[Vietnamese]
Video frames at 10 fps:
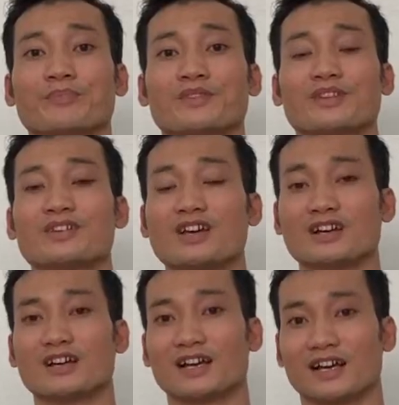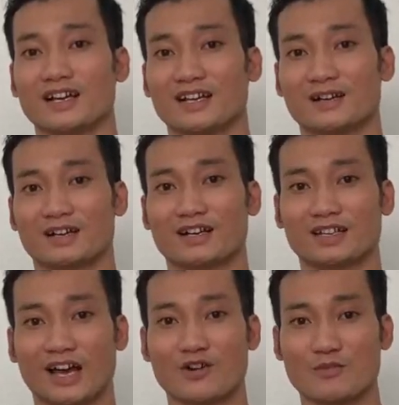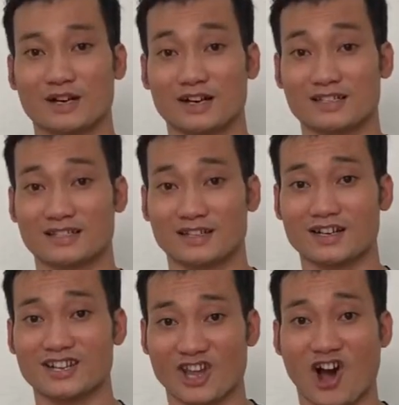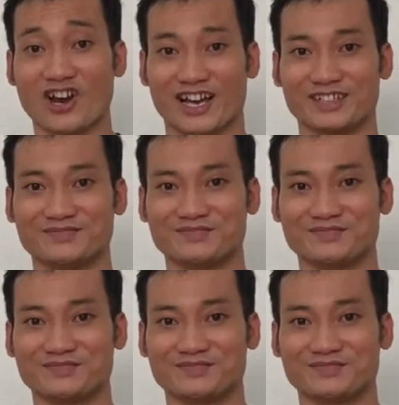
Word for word: thứ nhất đó là cơ thể của mình nó trở nên nhỏ lại